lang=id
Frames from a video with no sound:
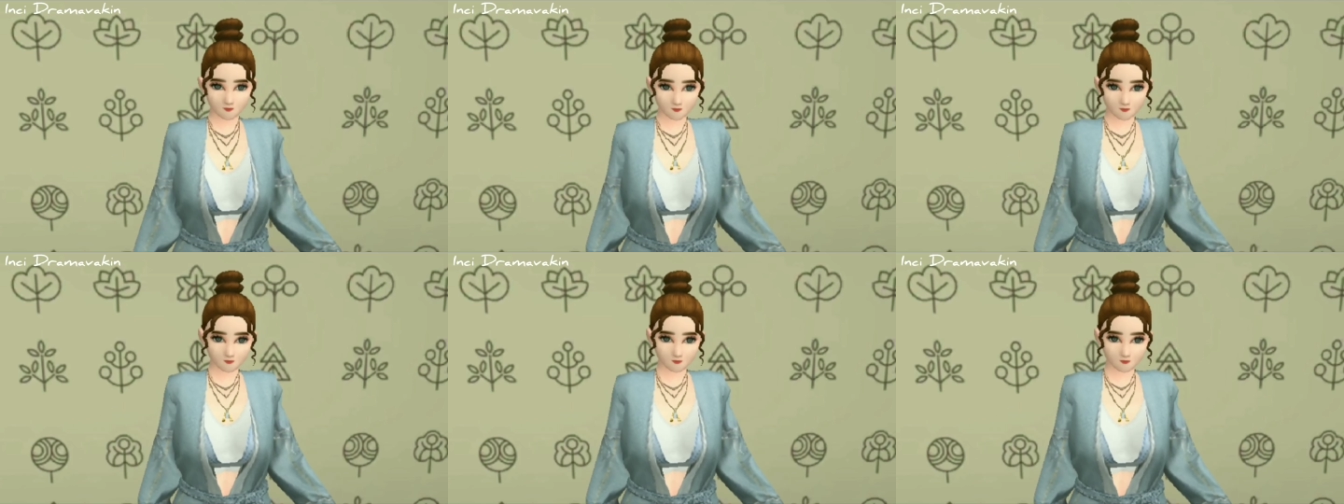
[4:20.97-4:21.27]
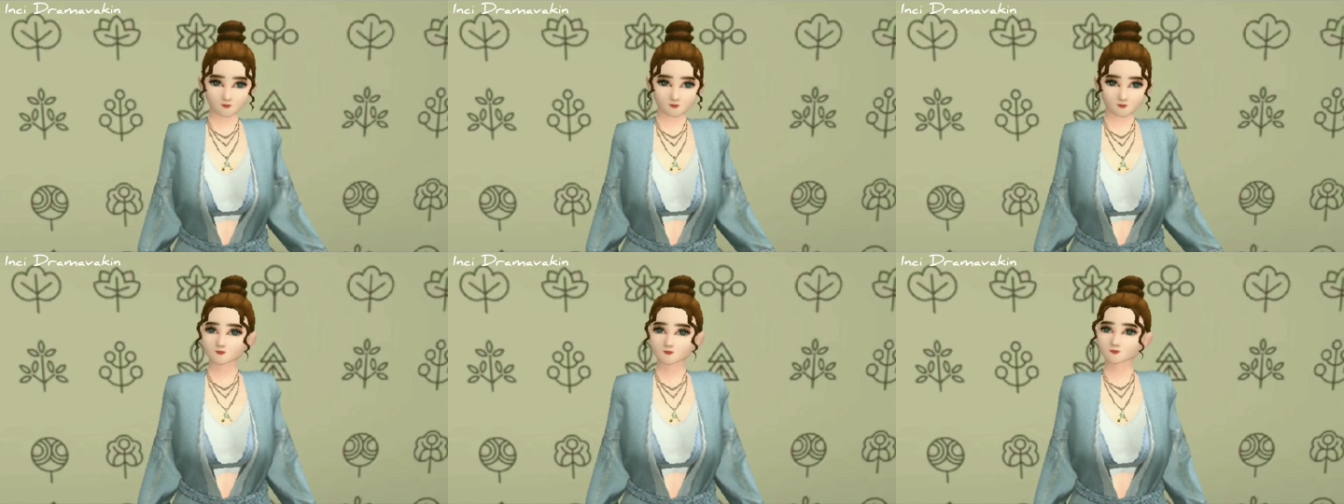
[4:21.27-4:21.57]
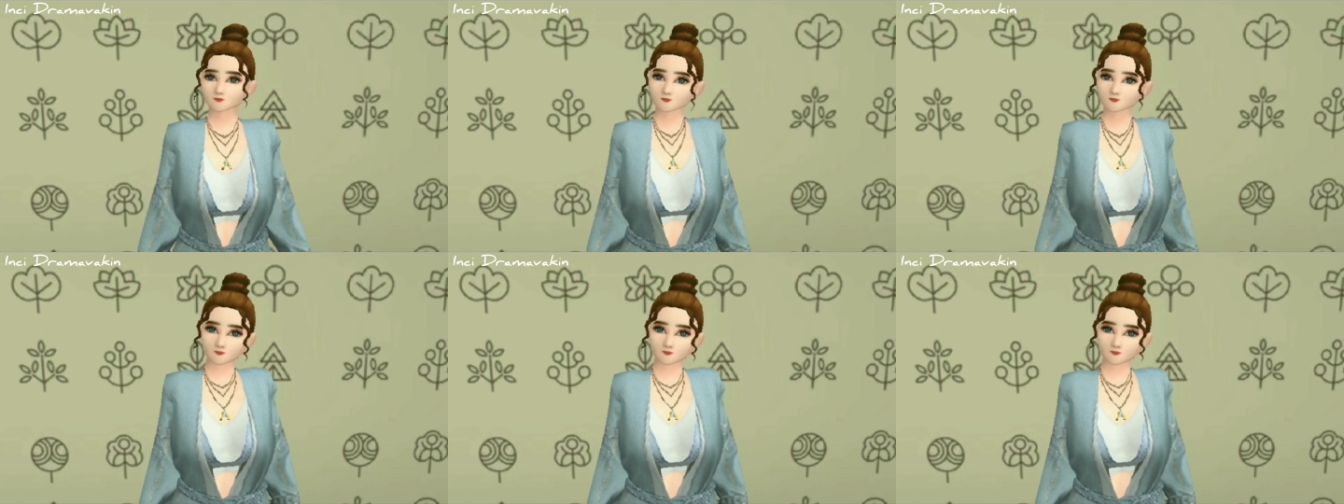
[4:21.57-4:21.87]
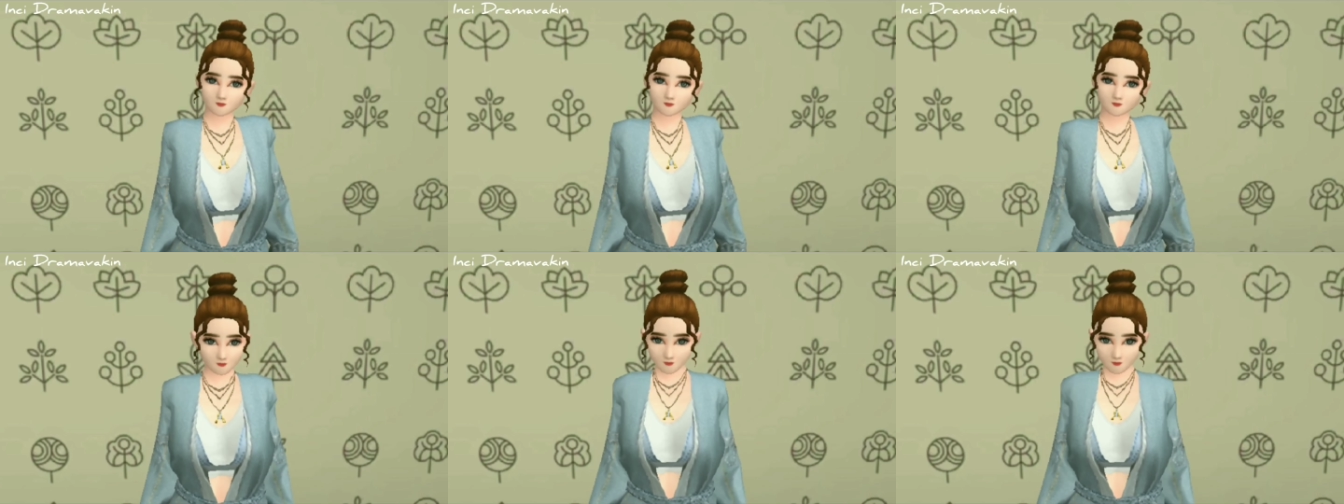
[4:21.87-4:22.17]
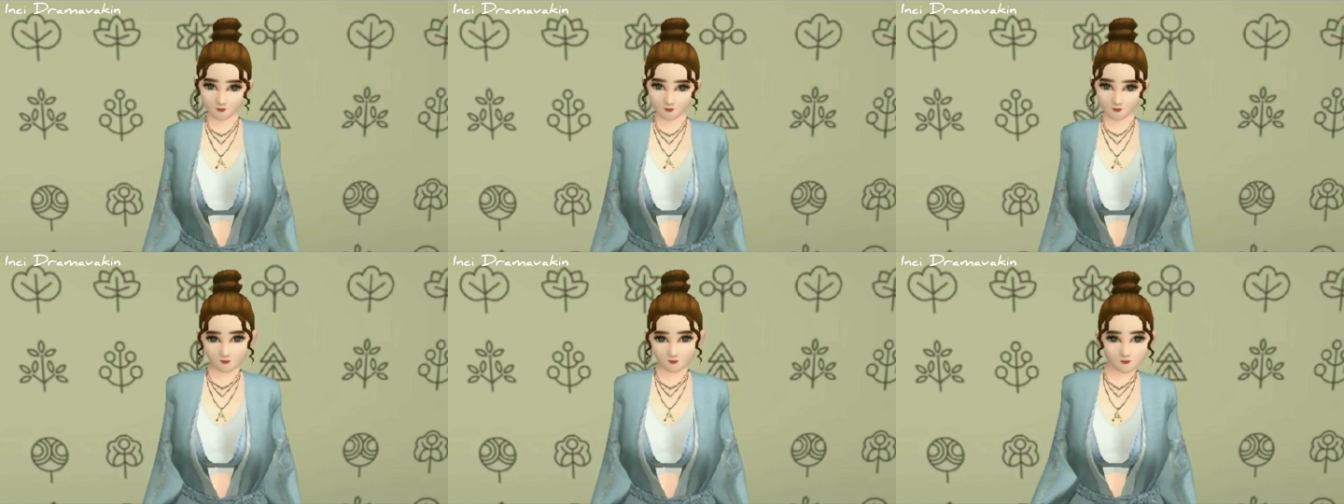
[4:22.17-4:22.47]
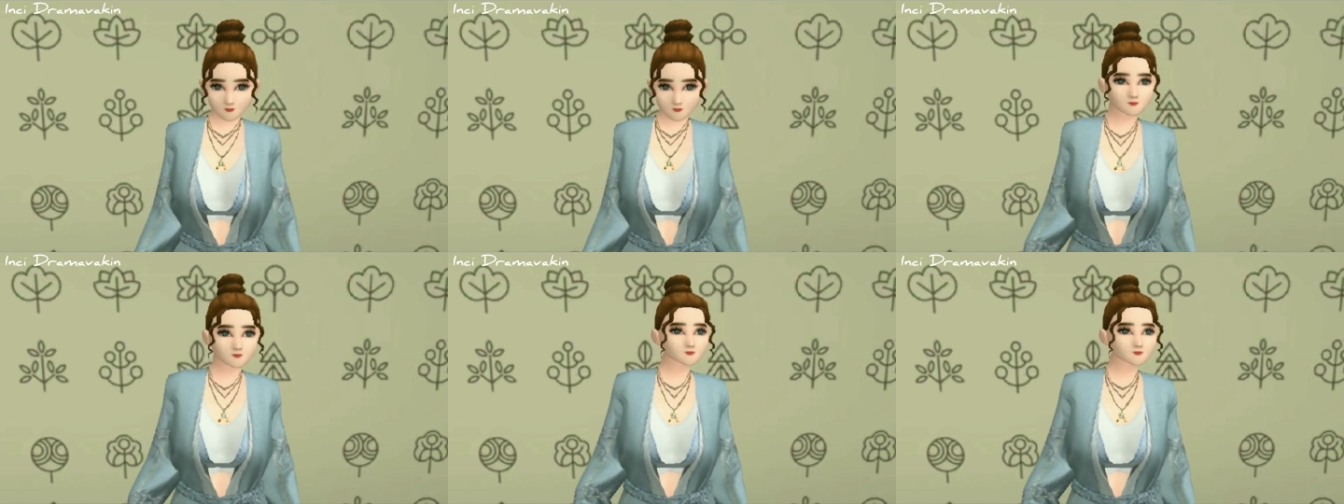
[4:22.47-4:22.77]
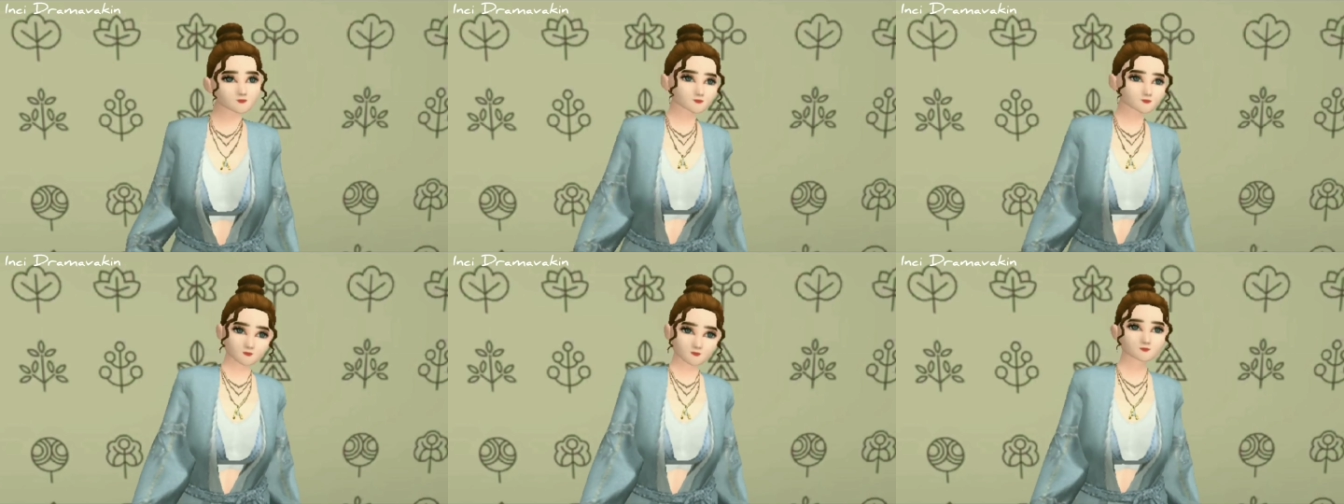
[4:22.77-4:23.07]
atau kode pertemanan kalian
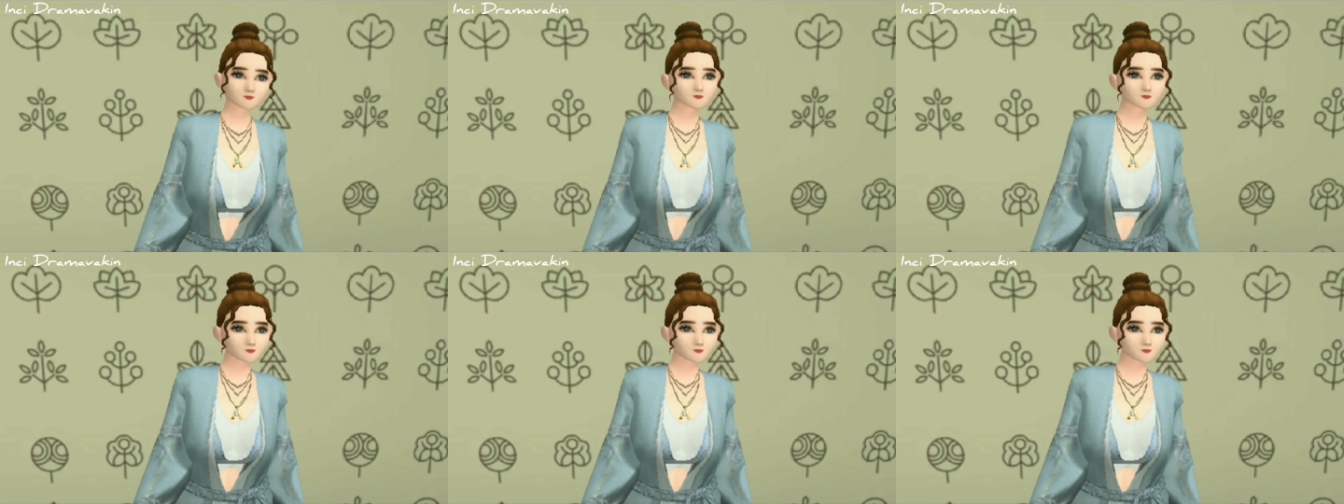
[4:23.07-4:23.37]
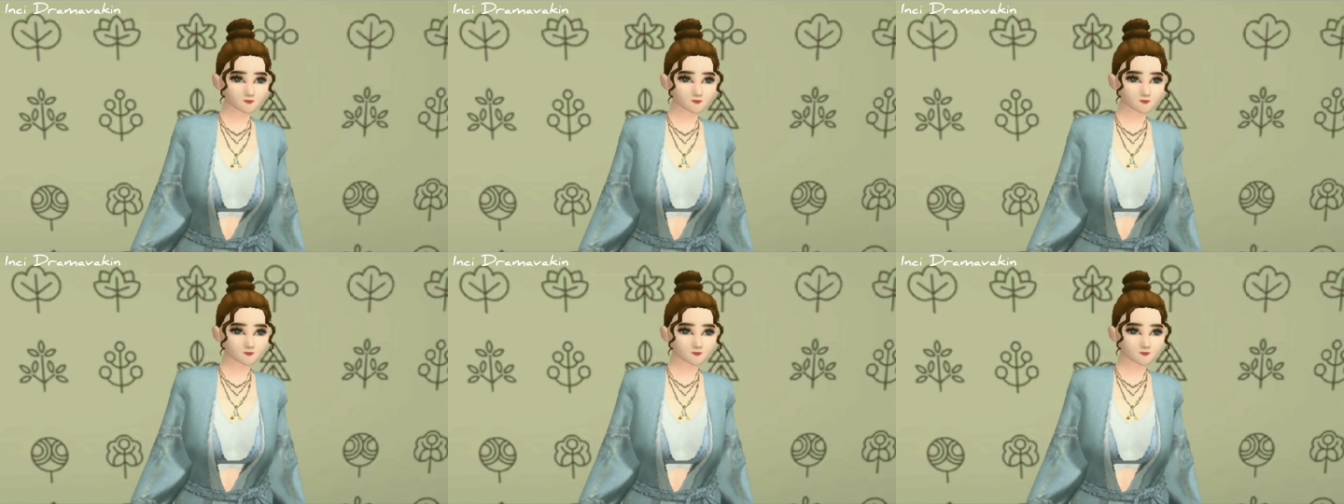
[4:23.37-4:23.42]
nanti